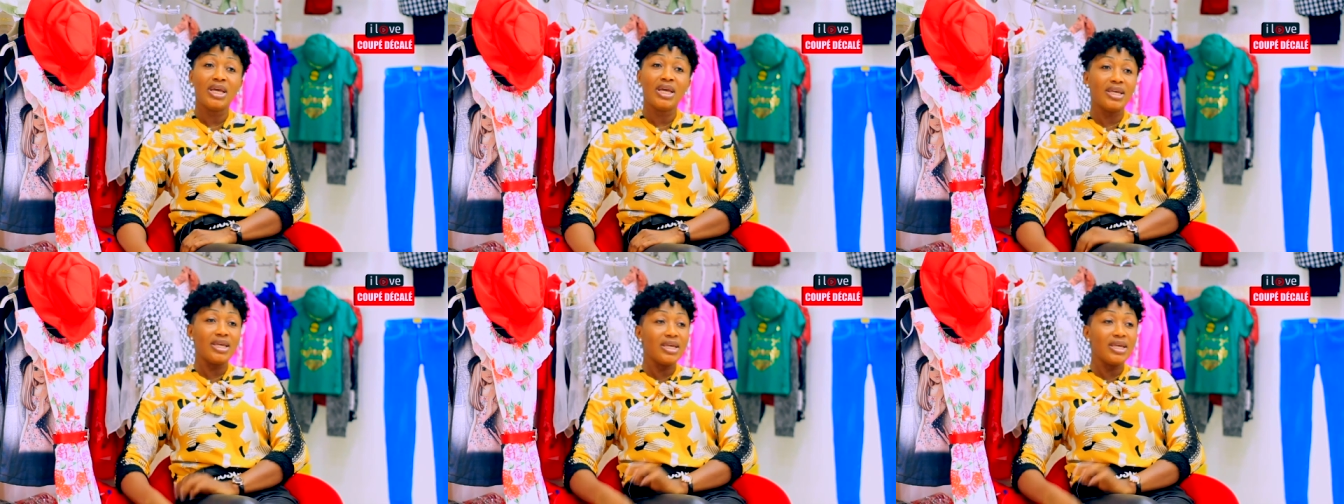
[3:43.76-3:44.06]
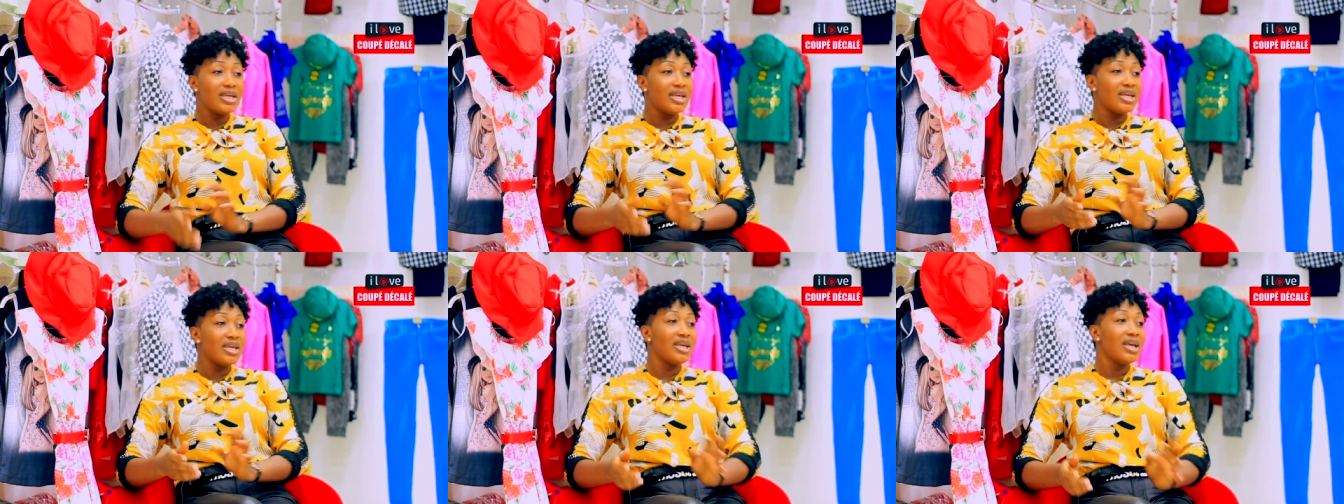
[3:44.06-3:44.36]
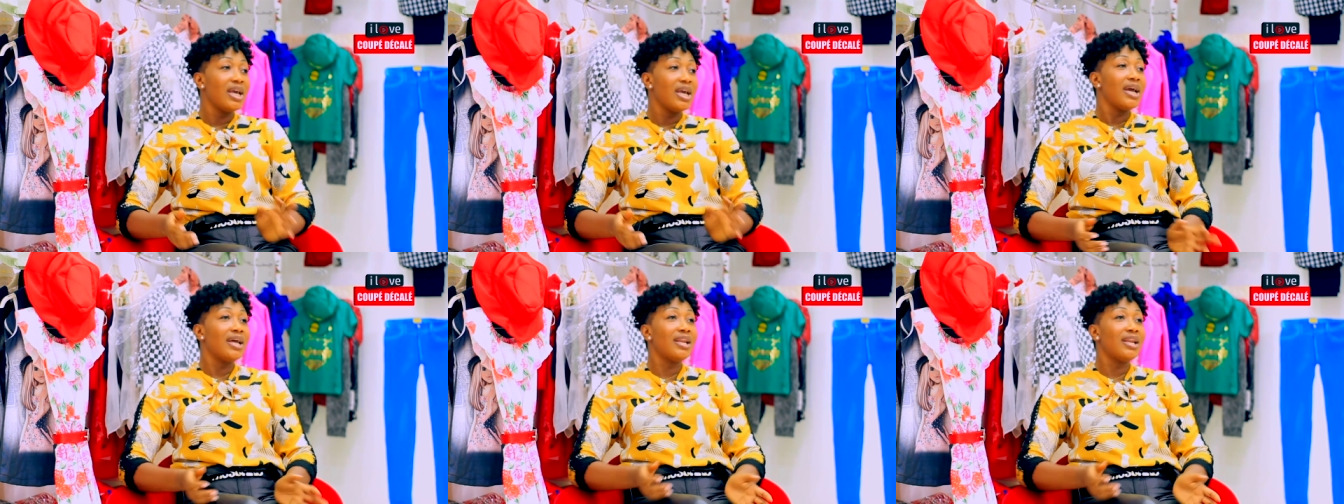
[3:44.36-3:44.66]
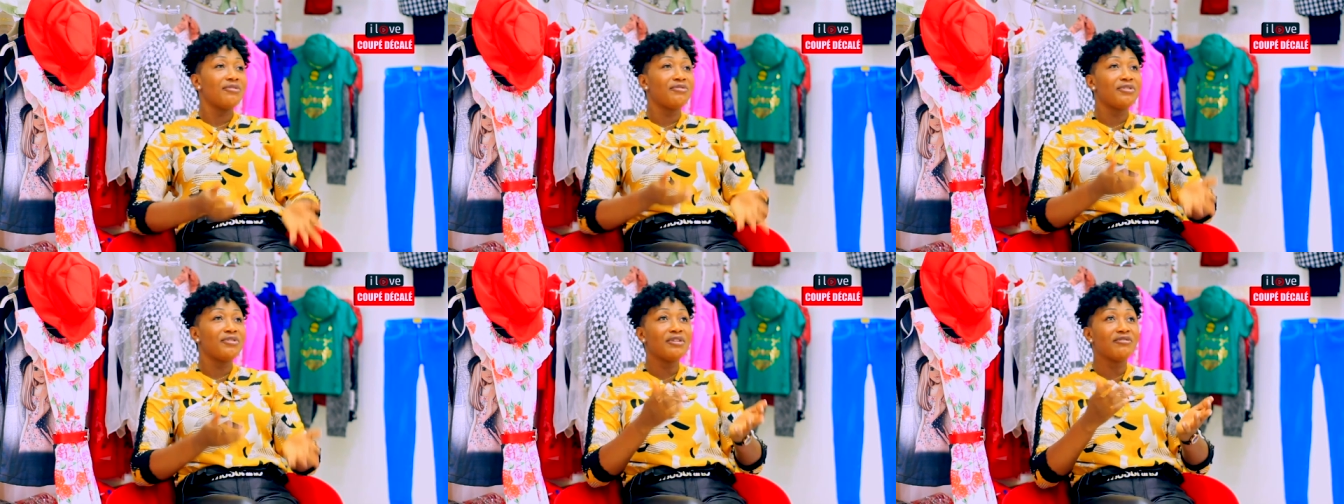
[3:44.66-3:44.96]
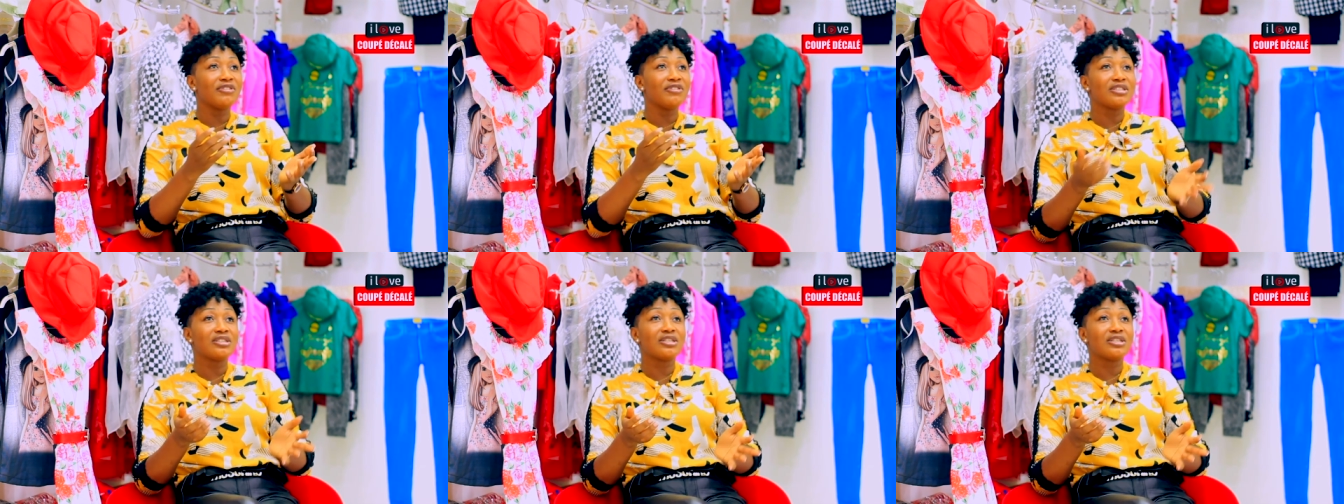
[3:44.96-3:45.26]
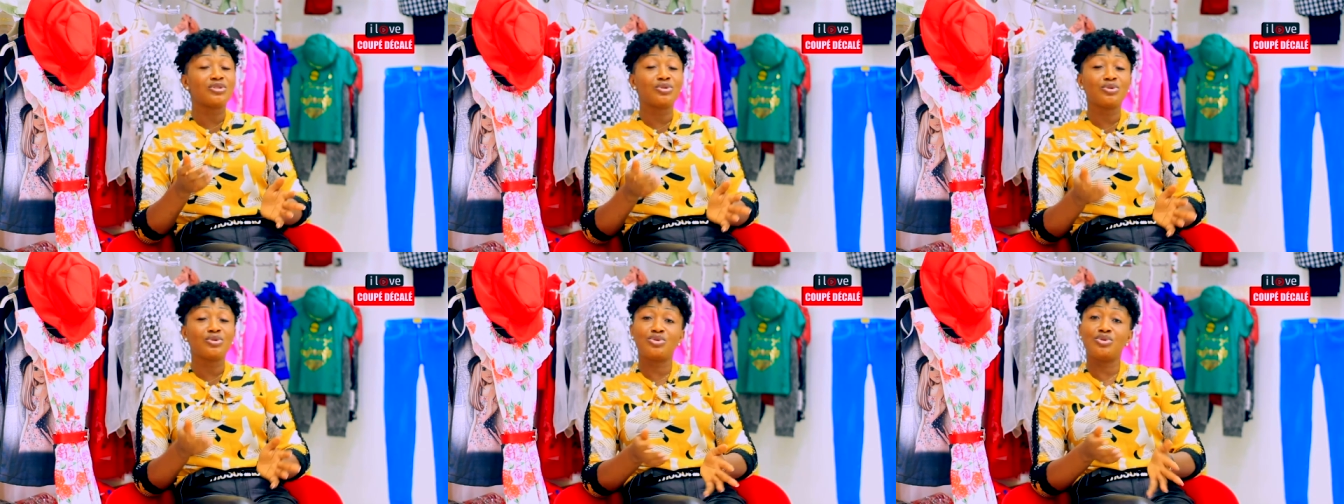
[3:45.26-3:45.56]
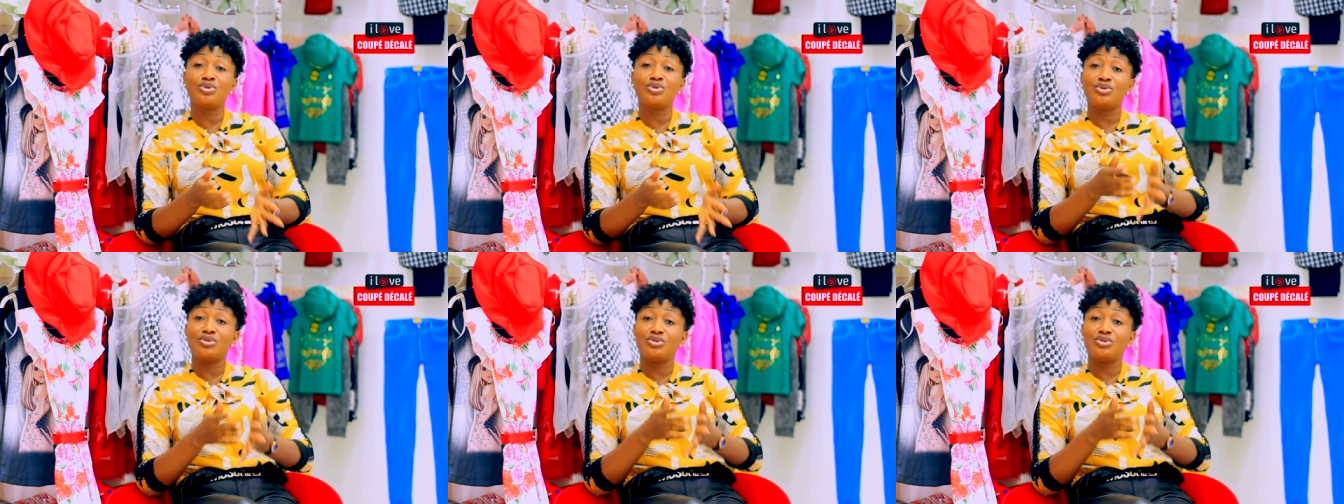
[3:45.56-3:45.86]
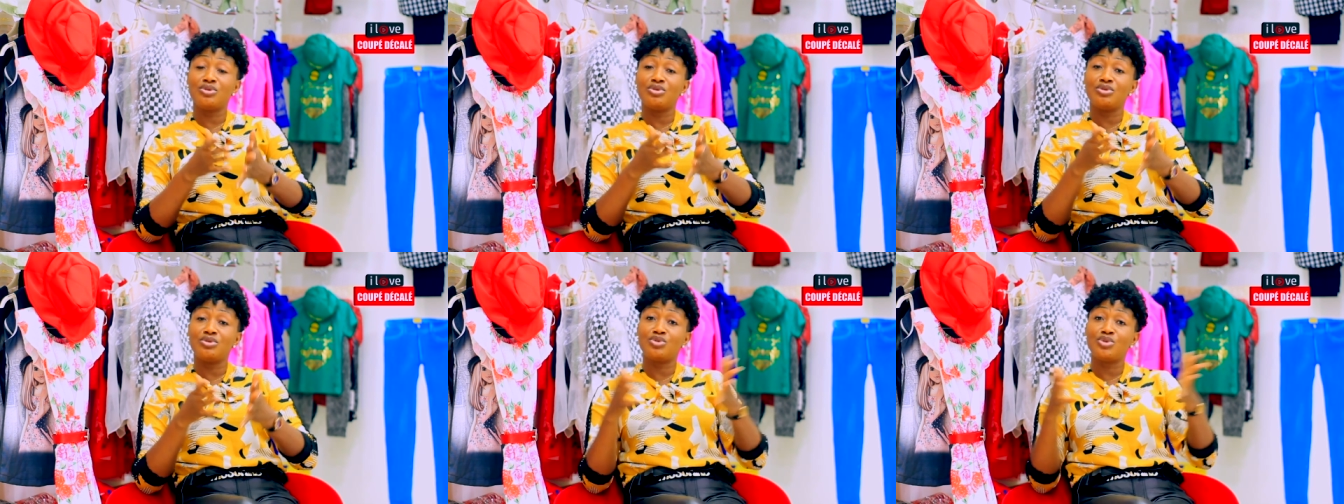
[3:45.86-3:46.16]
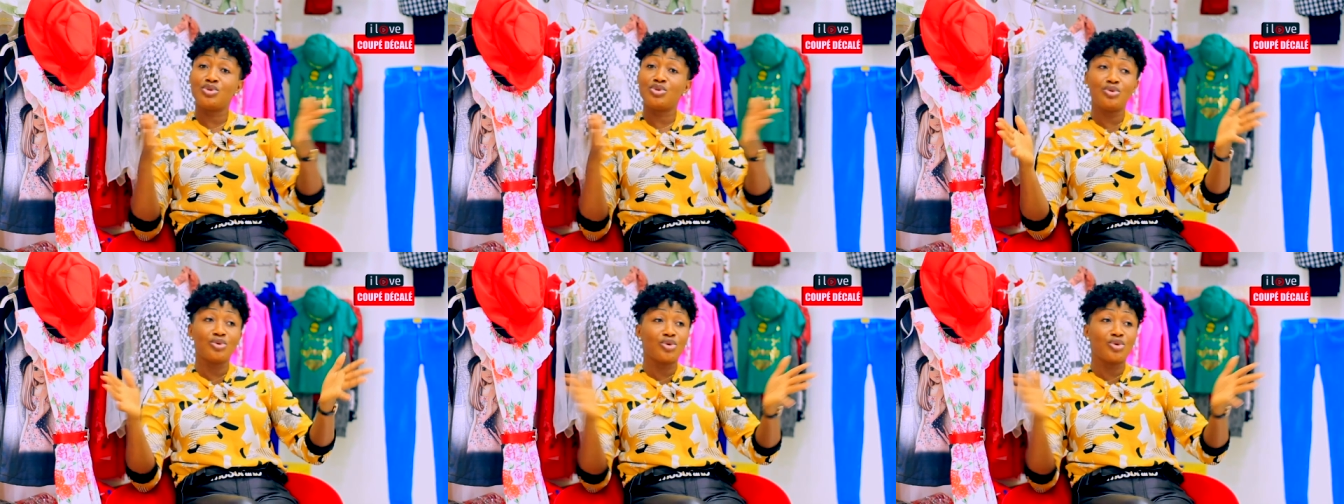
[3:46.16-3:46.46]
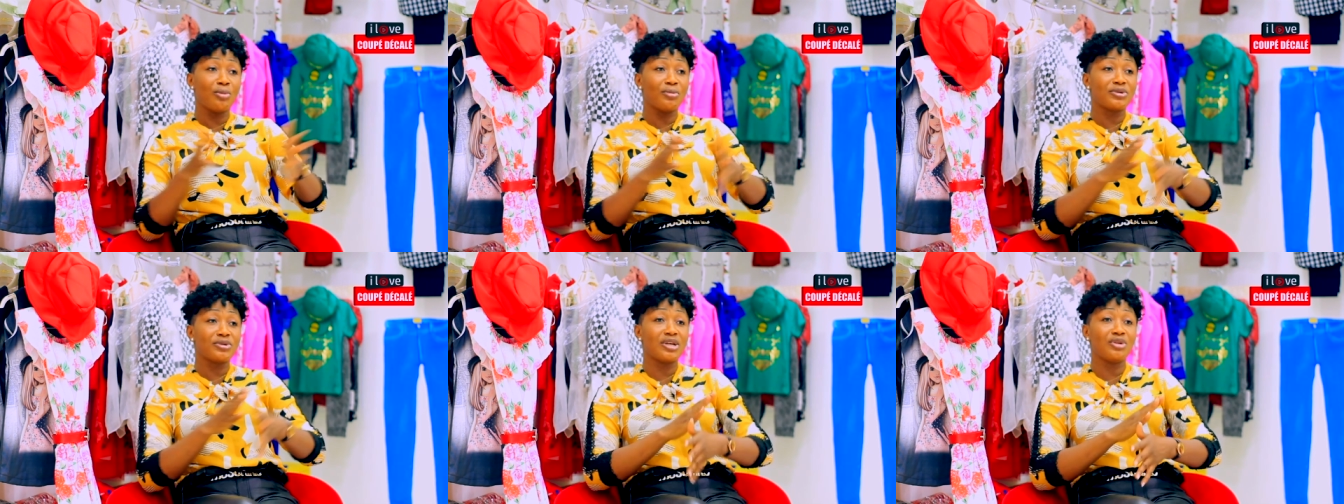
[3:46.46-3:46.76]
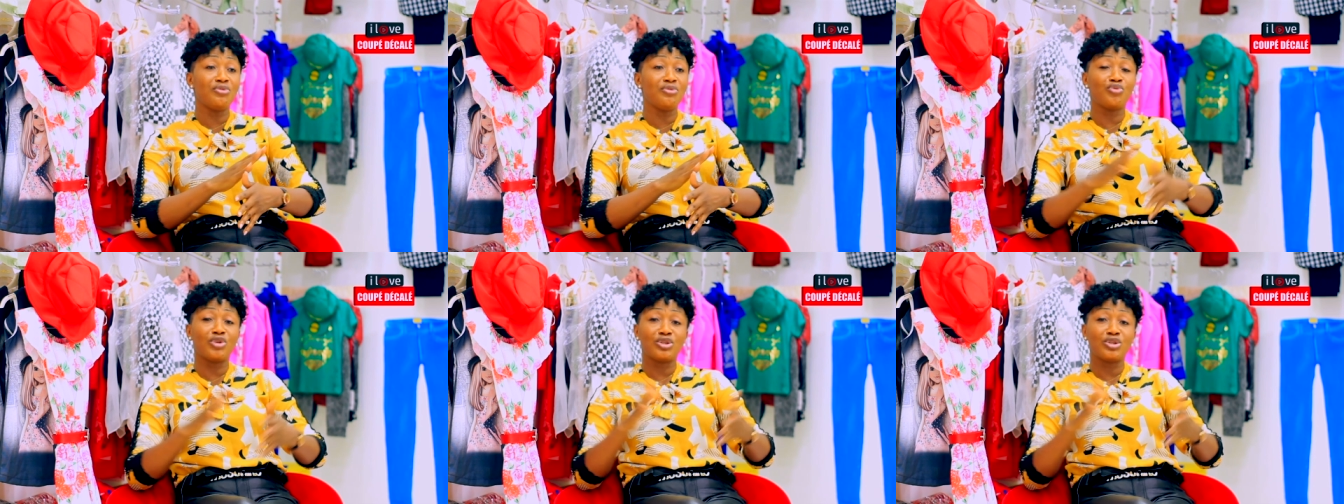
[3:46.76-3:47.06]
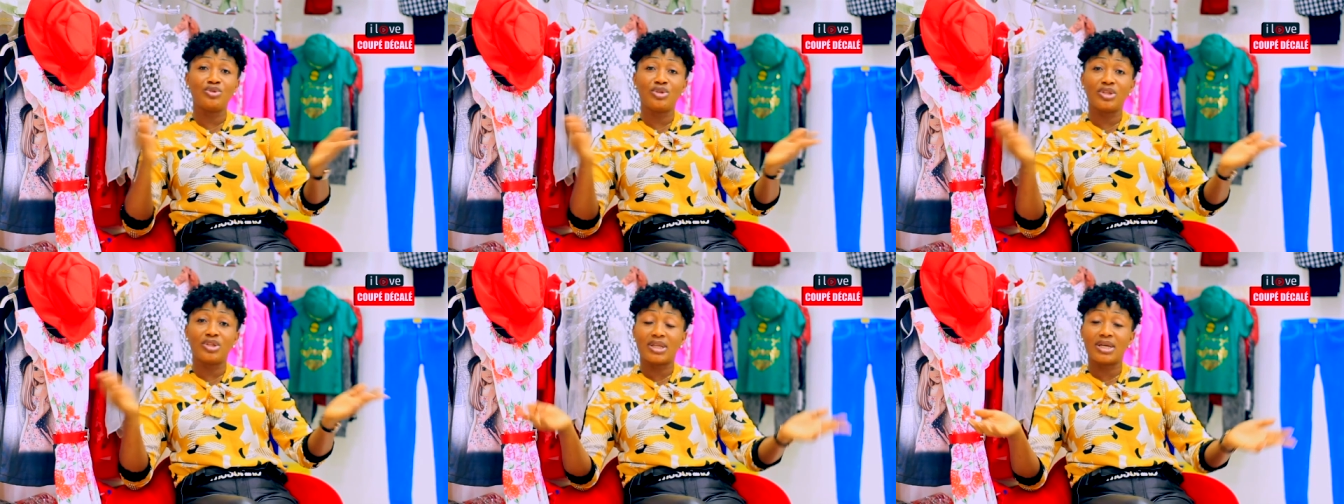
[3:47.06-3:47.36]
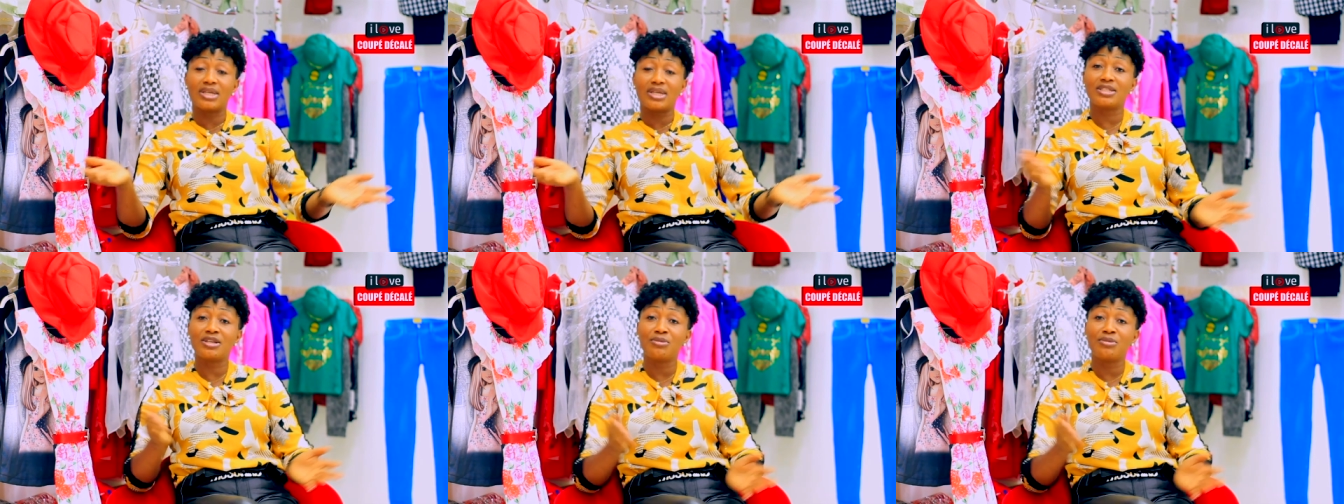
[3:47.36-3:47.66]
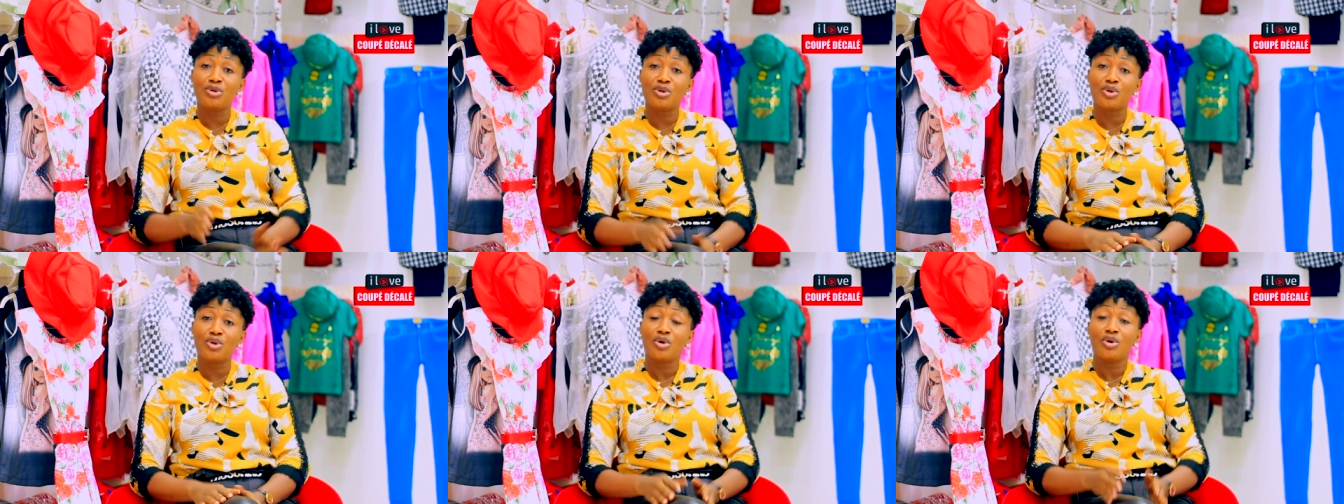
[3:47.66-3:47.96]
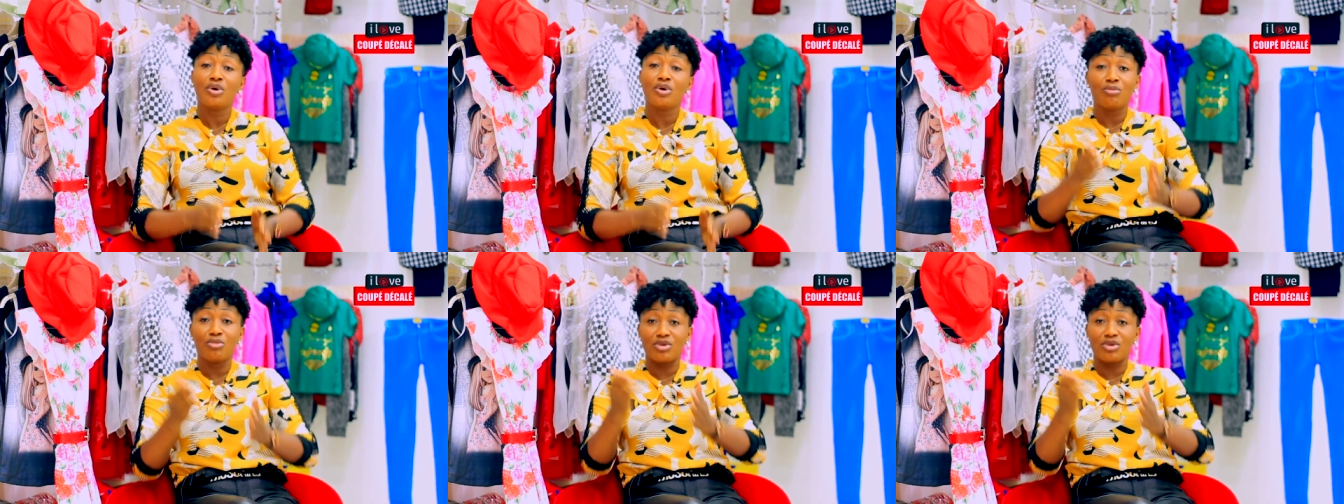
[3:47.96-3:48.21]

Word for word: elle a fait évangélisation sur, sur, sur ça, une voiture de 35 millions.